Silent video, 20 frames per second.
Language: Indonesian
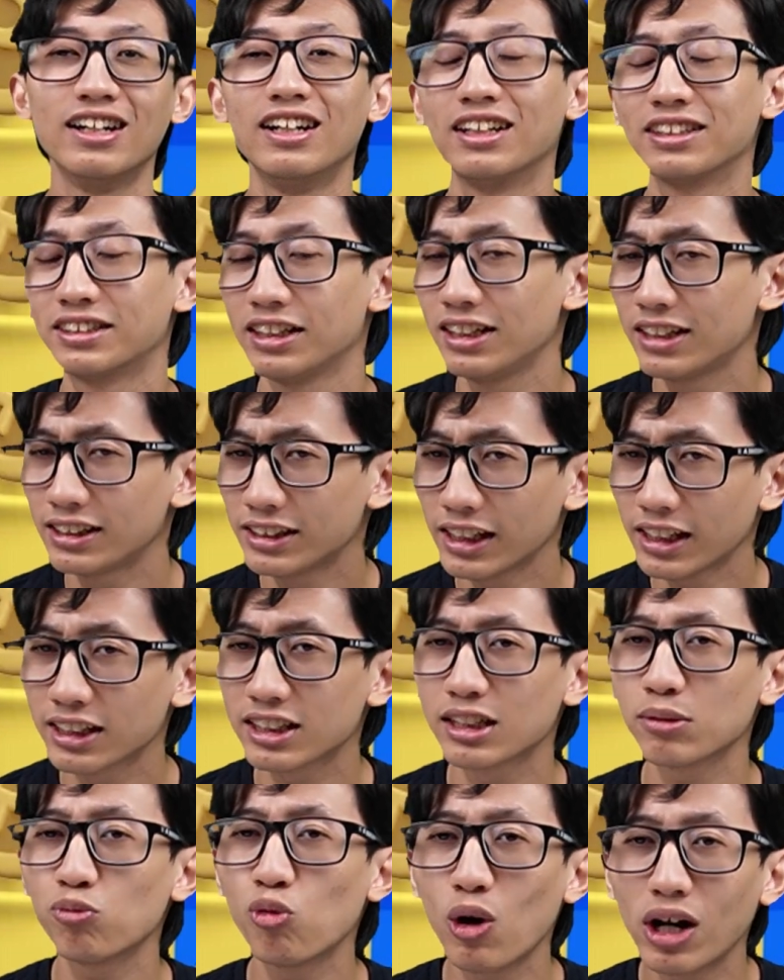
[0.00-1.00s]
Jadi cek
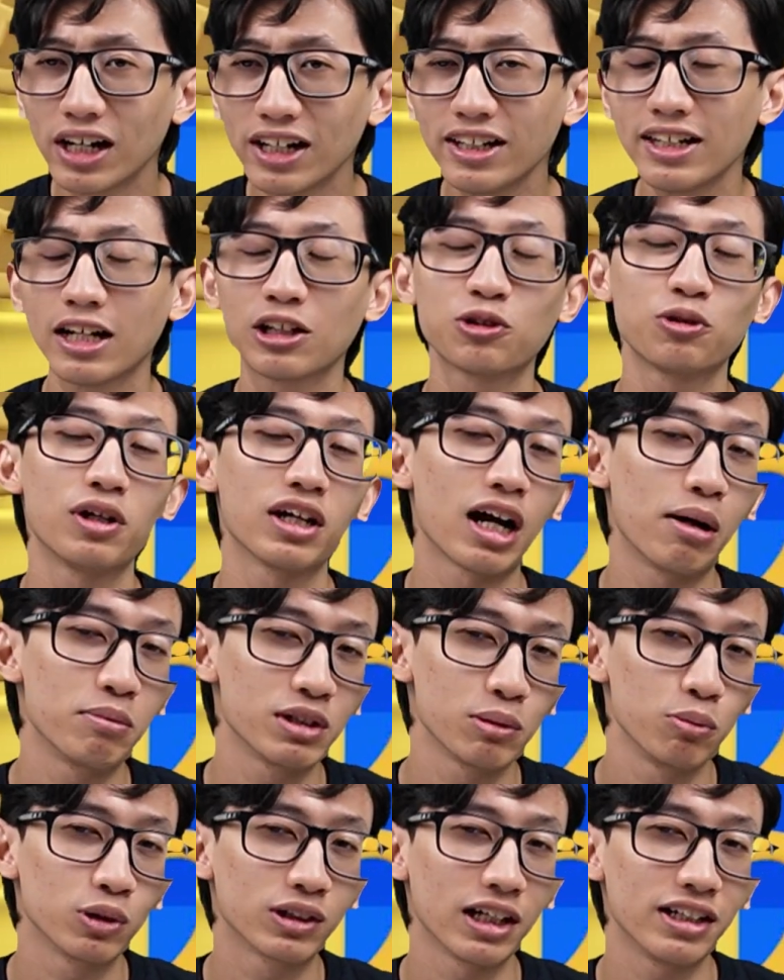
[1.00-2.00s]
semua link yang sudah kami
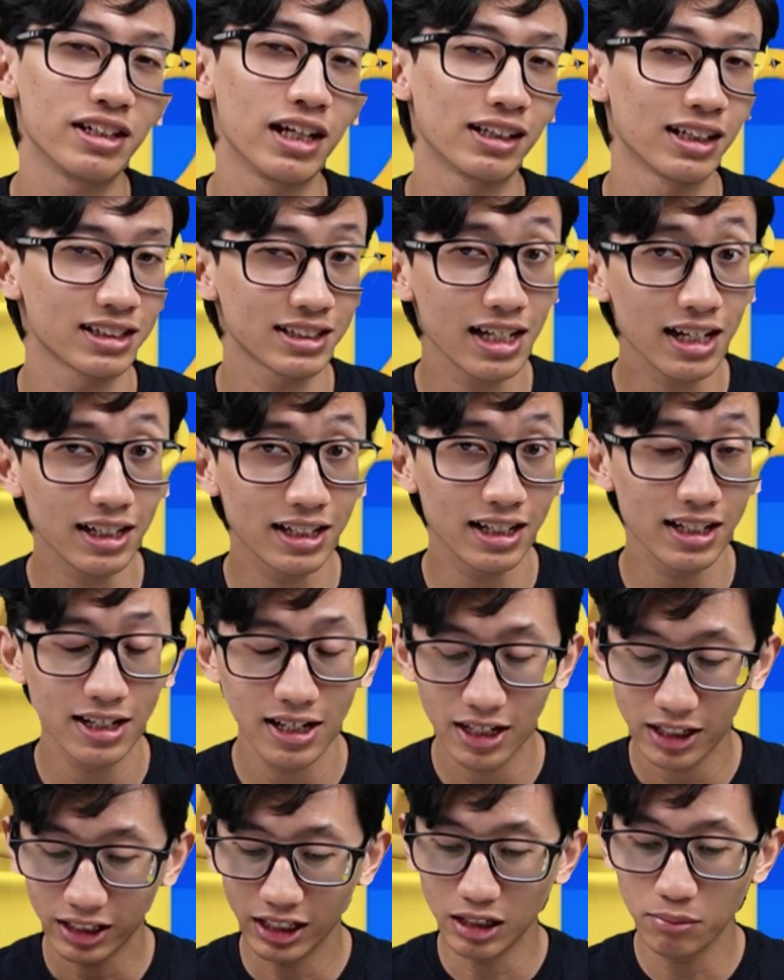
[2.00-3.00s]
sebutkan di atas tadi
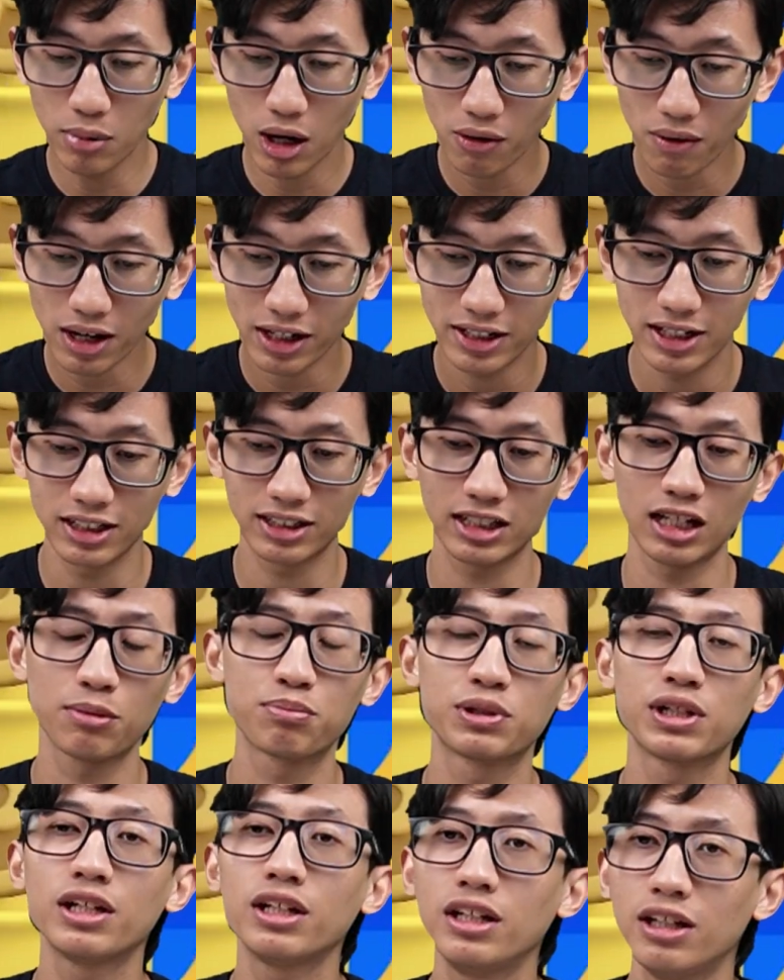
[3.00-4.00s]
di bawah
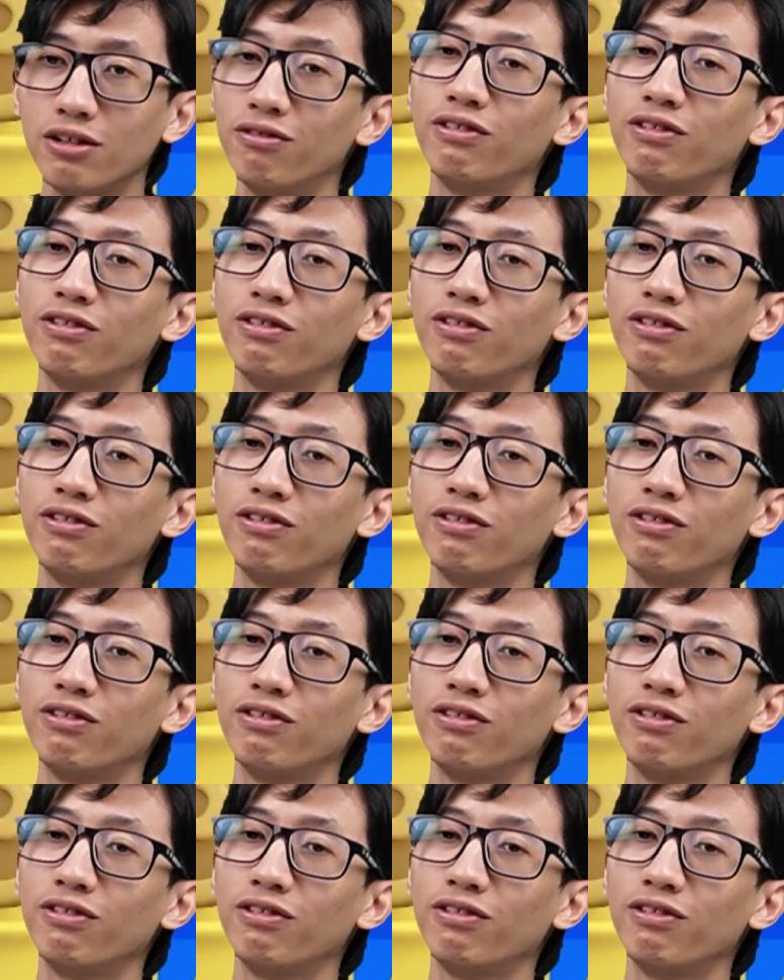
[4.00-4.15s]
deskripsi di